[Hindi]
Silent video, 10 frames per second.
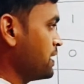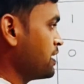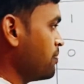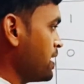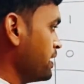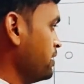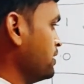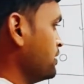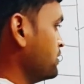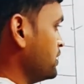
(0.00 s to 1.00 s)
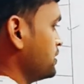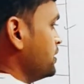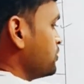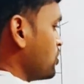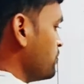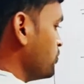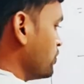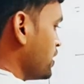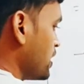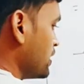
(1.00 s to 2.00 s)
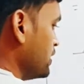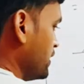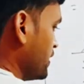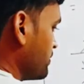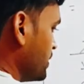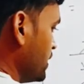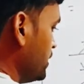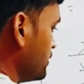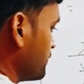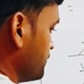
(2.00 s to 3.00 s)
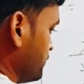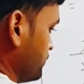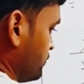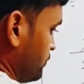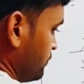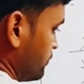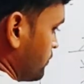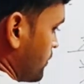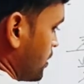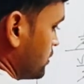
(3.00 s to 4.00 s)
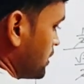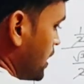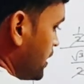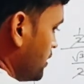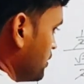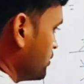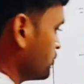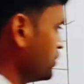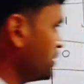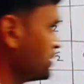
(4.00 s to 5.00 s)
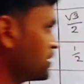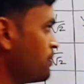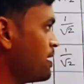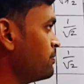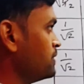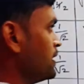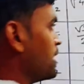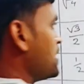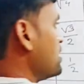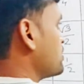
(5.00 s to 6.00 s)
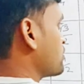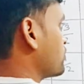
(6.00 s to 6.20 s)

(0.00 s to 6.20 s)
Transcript: साइन का मान जैसे इसको हम उल्टा कर दे एक बटे साइन तो ये किसका मान बन जाएगा